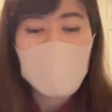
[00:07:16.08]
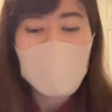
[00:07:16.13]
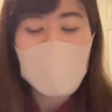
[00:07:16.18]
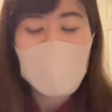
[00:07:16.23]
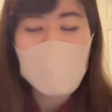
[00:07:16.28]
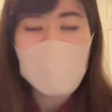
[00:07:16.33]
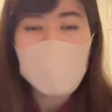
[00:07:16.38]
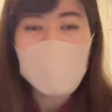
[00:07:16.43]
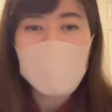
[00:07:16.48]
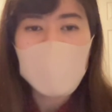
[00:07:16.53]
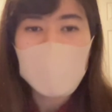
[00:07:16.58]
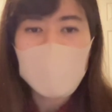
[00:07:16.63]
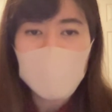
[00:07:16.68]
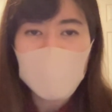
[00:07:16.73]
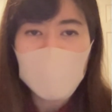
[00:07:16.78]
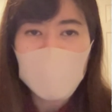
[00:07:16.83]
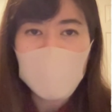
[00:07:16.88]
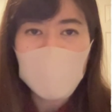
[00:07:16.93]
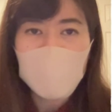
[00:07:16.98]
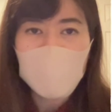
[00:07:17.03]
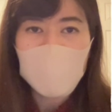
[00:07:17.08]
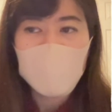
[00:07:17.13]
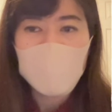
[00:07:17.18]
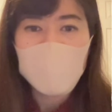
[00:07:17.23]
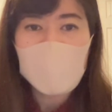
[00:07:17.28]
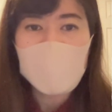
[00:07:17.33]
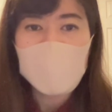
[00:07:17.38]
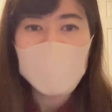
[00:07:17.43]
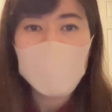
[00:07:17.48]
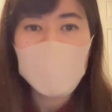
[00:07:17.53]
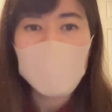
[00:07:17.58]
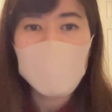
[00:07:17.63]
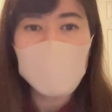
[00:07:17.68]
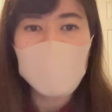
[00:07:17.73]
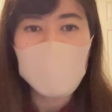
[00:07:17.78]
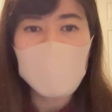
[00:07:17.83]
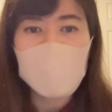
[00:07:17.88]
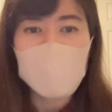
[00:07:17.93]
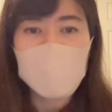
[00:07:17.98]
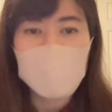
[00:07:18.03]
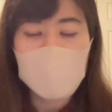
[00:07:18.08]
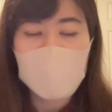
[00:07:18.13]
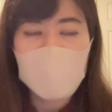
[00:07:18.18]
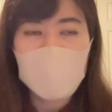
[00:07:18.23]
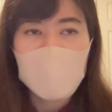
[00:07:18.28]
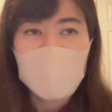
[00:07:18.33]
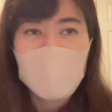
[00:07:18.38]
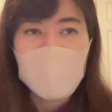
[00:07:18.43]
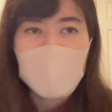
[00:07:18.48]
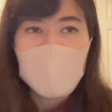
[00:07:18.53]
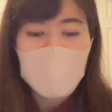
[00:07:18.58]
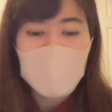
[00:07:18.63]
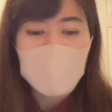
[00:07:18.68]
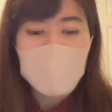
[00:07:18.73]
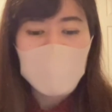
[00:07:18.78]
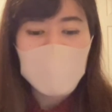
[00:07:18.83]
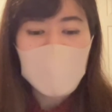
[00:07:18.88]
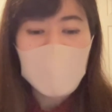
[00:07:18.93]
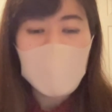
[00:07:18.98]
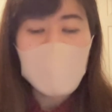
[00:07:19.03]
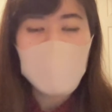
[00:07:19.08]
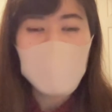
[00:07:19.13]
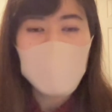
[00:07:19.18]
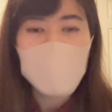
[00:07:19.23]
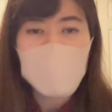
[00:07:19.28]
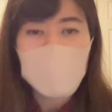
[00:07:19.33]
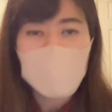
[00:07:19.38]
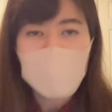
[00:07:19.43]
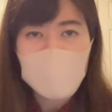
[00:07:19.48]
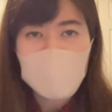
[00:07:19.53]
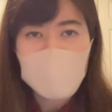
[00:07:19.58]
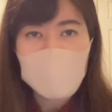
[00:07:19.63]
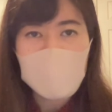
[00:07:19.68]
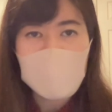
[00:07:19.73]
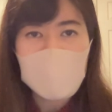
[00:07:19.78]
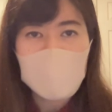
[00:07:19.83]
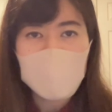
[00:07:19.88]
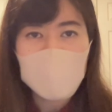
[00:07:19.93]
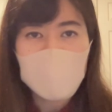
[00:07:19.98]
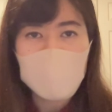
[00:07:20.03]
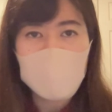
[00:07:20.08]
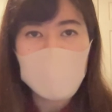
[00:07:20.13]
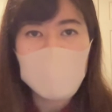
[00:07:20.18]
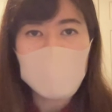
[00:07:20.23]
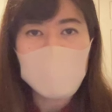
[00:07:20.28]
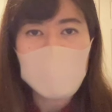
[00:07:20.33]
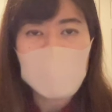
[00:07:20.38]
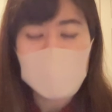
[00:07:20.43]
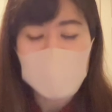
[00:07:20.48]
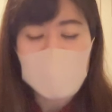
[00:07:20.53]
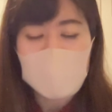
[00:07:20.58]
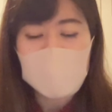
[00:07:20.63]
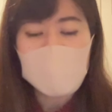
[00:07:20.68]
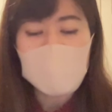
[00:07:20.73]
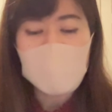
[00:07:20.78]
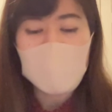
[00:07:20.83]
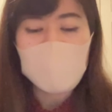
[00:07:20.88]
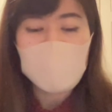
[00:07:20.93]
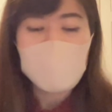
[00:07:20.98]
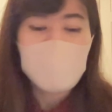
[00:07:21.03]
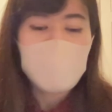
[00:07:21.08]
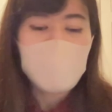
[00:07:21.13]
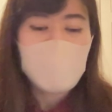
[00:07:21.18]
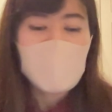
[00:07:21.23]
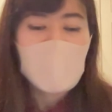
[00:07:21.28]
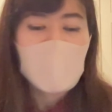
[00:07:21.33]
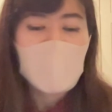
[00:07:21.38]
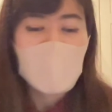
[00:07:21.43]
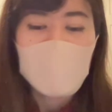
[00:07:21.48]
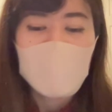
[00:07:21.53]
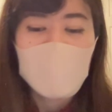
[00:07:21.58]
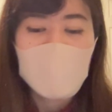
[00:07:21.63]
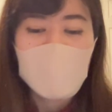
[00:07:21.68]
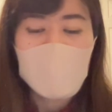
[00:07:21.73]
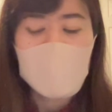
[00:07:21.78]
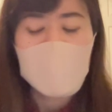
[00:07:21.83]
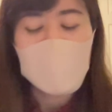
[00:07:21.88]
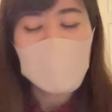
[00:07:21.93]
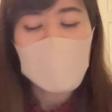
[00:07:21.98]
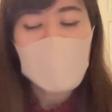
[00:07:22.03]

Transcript: アイディー をパスポートをですね、スペアルームの方に登録しました。でそ